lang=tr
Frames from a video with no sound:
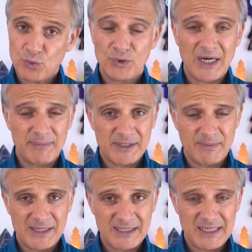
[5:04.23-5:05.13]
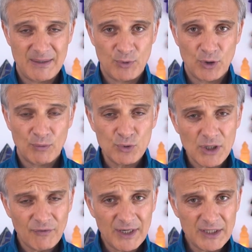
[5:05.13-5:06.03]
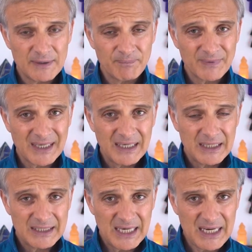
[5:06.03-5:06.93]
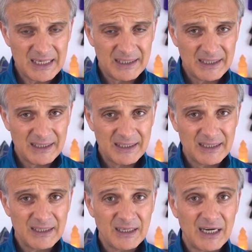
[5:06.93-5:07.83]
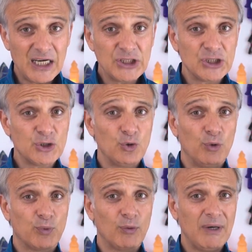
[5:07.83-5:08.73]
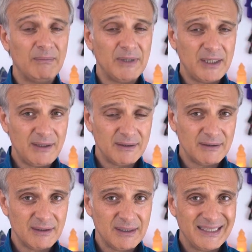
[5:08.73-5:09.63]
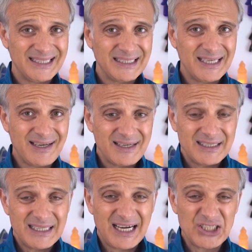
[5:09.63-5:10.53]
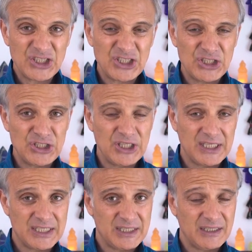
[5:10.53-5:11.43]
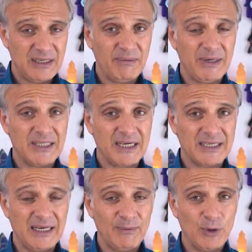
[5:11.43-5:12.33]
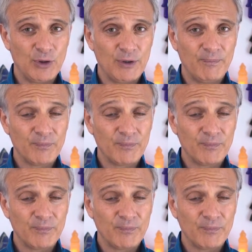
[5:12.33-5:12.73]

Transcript: Dünya bizi besleyemiyor. Bu sefer ya aşırı kilo problemleri ya aşırı incelik meydana gelebiliyor.